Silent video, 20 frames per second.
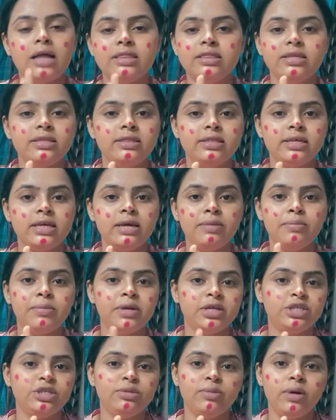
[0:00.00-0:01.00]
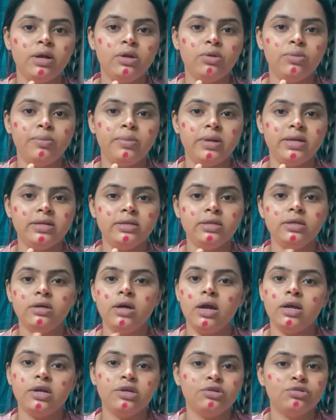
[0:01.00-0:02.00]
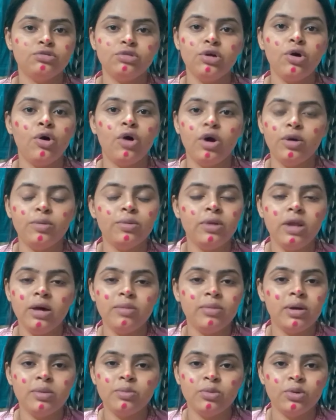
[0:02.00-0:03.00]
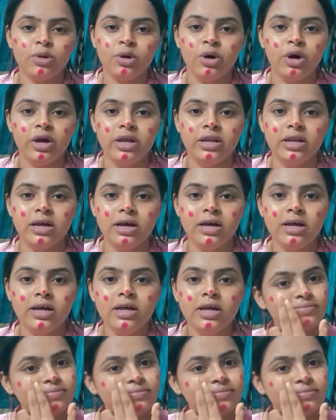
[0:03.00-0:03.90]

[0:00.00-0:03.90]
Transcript: হাতের থেকে বেশি ভালো ব্লেন্ডিং আর কিছুতে হয় বলে আমার মনে হয় না